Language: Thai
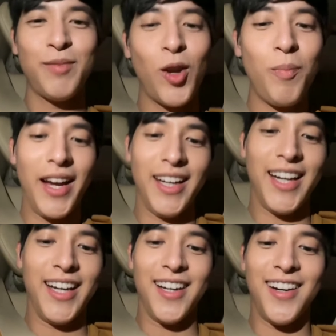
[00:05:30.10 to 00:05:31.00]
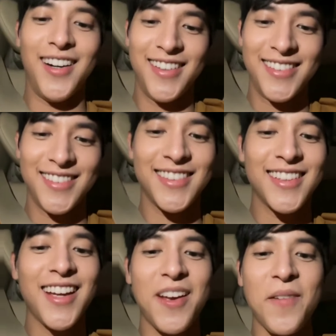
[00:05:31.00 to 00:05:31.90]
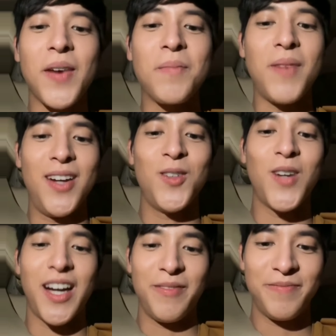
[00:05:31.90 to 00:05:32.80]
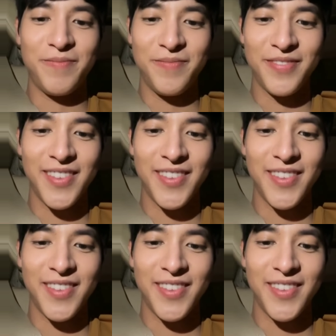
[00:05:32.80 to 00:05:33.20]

บไม่รู้แปะยังไงก็แปะแปะดูครับ